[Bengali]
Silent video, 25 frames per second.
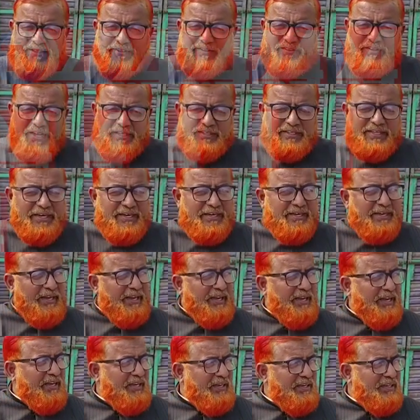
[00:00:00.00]
তাদেরকে
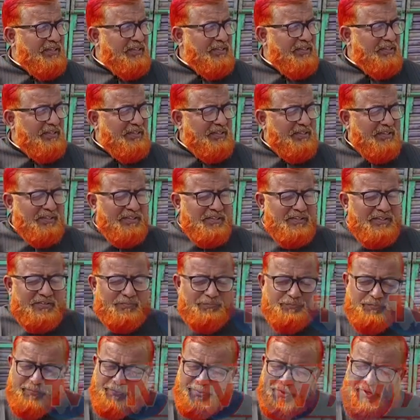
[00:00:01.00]

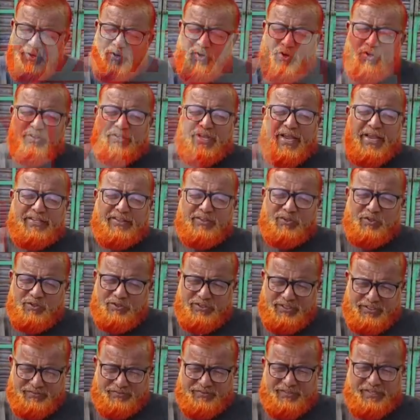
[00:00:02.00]
বিভিন্ন দায়িত্ব
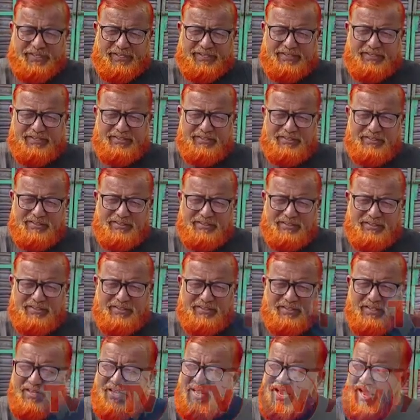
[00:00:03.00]
দিচ্ছে
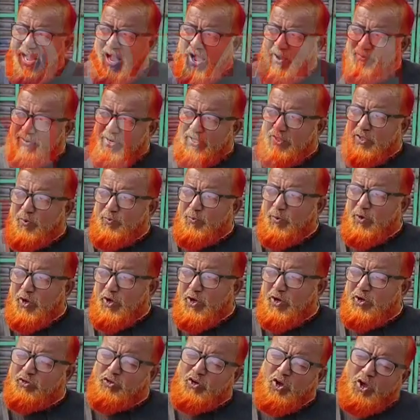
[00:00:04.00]
আমরা তো মনে
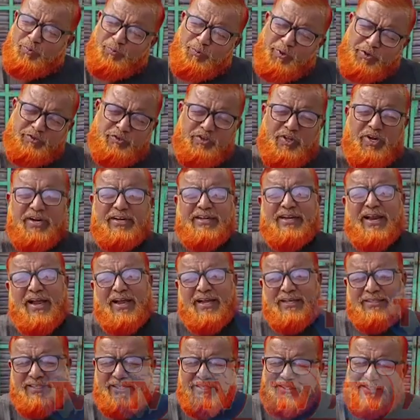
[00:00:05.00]
করি সর্বস্তরের টাকা
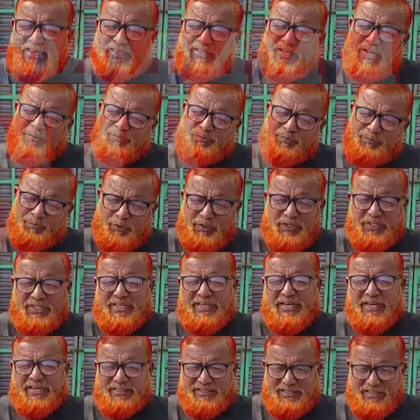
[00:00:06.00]
দিয়ে তাদের
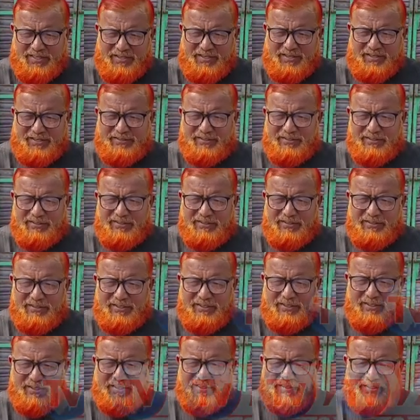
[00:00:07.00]
পদাধিকার দেওয়া হয়
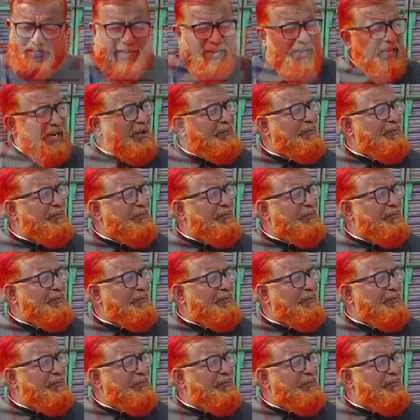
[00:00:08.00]
এখানে